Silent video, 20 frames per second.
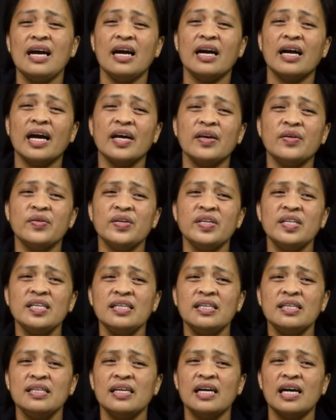Ngayon,
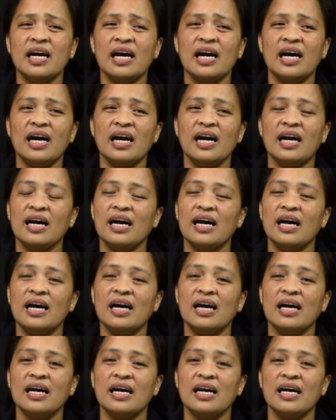
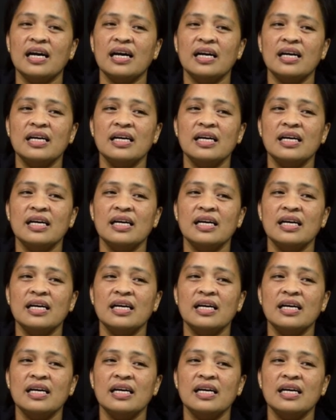uh,